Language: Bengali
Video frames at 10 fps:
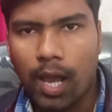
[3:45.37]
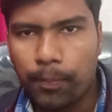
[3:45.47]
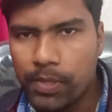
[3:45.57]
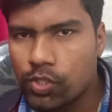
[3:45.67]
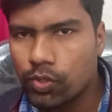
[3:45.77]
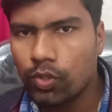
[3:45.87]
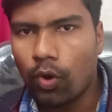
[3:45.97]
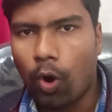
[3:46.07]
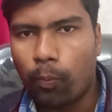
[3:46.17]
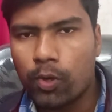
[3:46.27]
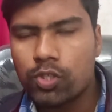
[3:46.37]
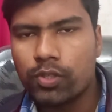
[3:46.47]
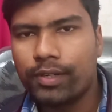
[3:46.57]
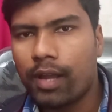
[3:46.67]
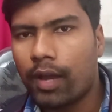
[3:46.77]
আপনি যদি
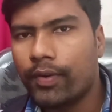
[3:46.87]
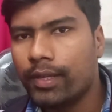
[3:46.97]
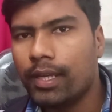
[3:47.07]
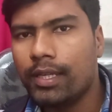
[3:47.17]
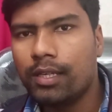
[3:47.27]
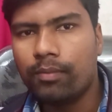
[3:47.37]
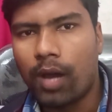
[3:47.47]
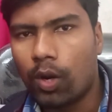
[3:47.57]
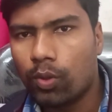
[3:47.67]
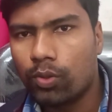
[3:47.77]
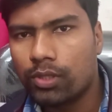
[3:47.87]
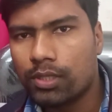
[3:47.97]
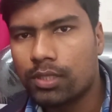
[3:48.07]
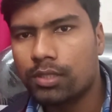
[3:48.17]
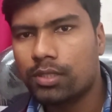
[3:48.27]
অপারেশন না করে এইটি ভালো করতে
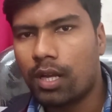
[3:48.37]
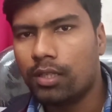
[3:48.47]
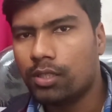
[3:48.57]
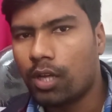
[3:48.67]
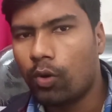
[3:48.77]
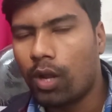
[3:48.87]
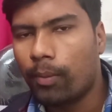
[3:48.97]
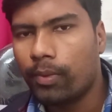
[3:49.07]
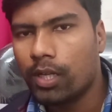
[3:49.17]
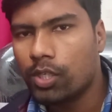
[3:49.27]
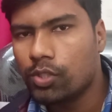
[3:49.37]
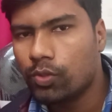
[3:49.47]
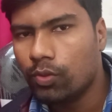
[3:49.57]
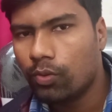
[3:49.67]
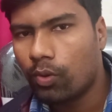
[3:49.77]
চান তাহলে আপনাকে
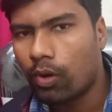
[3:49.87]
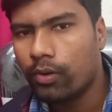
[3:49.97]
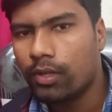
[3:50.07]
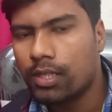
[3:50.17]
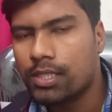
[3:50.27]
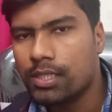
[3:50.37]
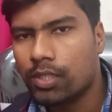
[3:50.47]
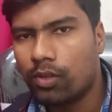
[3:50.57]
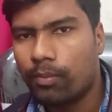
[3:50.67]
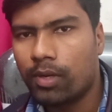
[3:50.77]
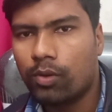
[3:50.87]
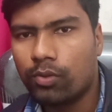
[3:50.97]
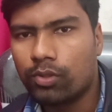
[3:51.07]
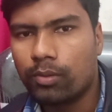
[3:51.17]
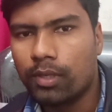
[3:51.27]
কিছু করণীয় আছে সেগুলো আপনাকে
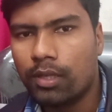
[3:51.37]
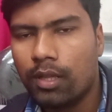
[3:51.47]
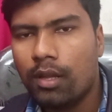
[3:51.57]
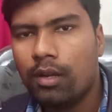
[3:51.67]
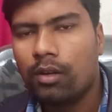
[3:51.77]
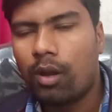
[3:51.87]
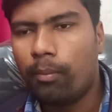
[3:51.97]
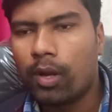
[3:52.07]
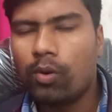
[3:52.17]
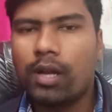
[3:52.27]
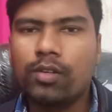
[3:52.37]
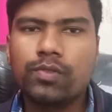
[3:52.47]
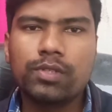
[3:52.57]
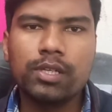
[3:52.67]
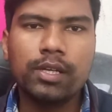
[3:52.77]
করতে হবে নাম্বার ওয়ান
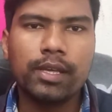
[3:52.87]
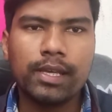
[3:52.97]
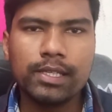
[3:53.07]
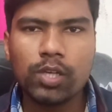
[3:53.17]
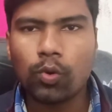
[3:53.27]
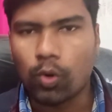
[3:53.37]
হচ্ছে এই যে